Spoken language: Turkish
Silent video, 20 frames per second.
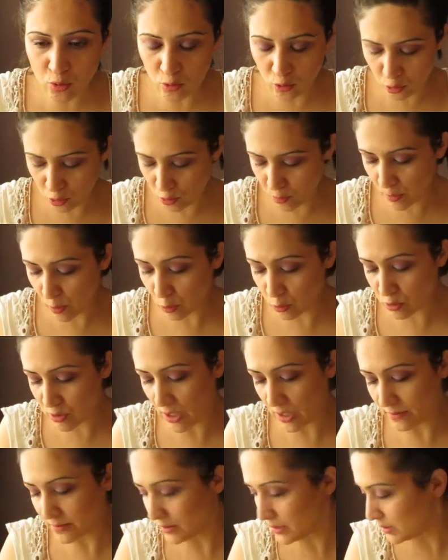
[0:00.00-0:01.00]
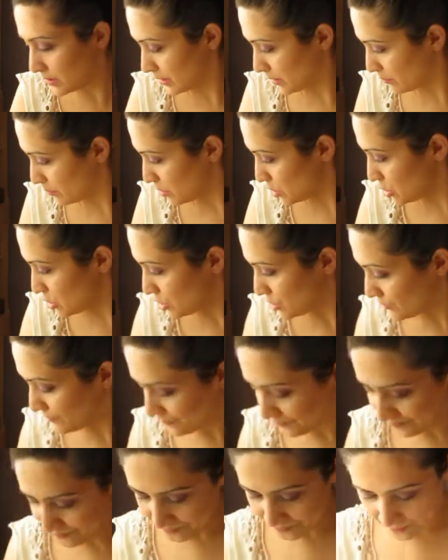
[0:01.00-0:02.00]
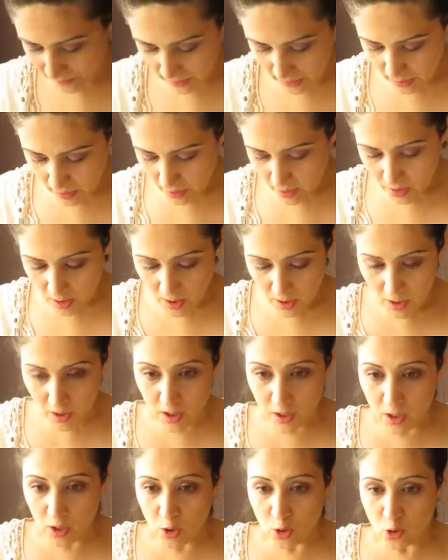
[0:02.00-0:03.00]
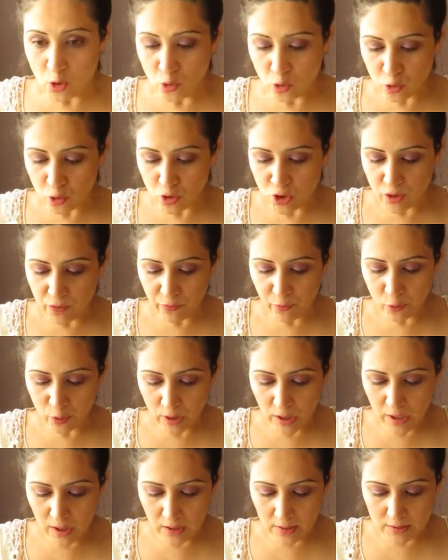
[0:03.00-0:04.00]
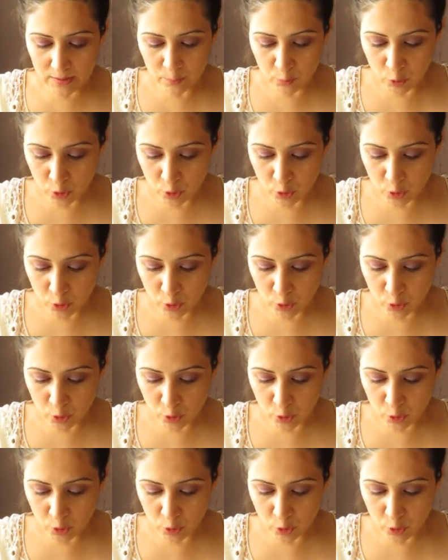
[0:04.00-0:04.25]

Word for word: 30, 36 liraymış. Şu şifonu aldım.